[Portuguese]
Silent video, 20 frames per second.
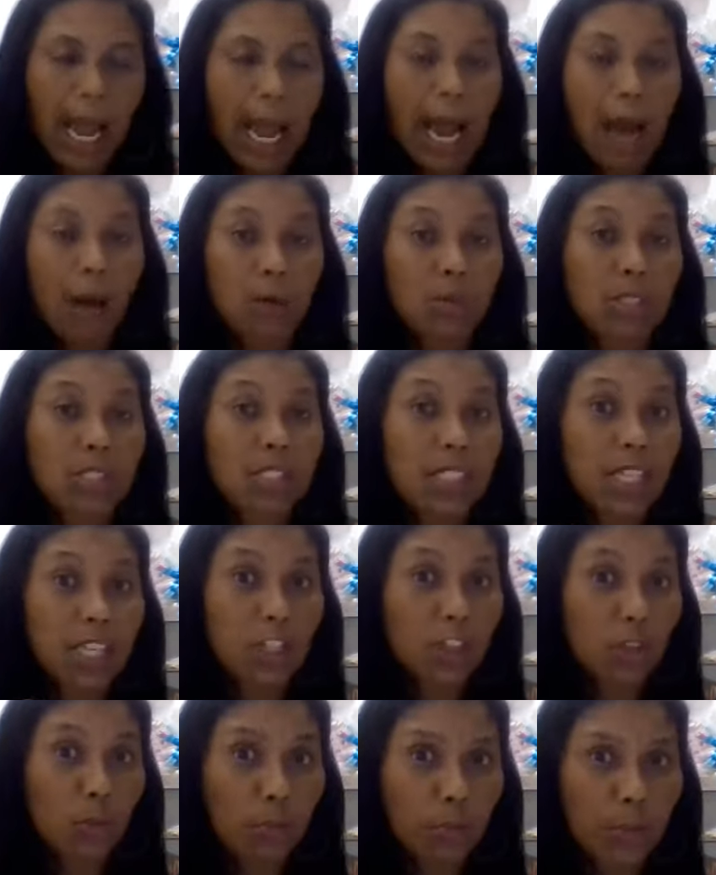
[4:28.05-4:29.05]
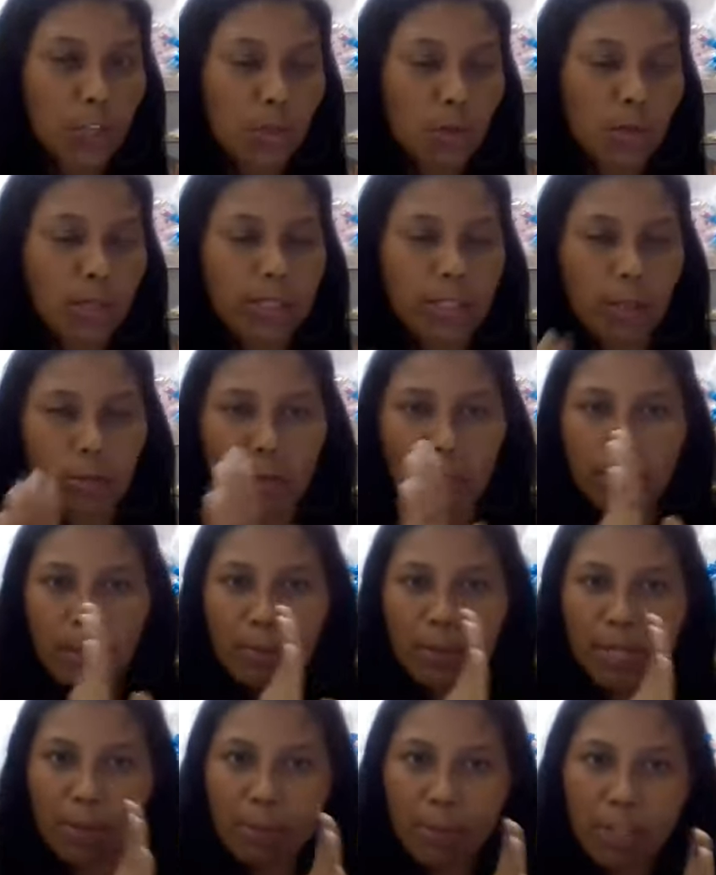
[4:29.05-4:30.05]
ao sexto pedido, então, no
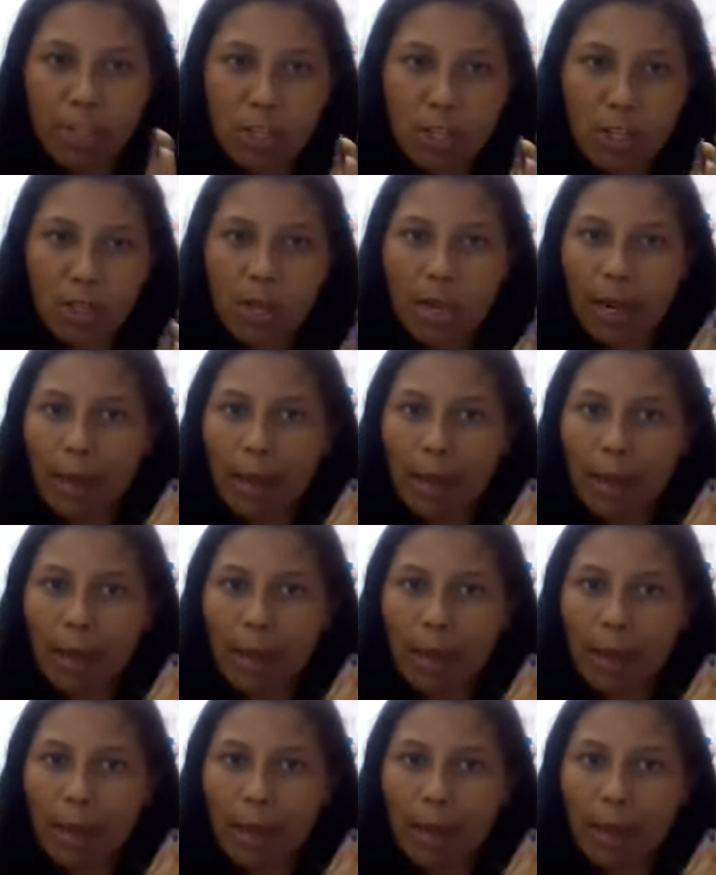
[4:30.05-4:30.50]
primeiro pedido,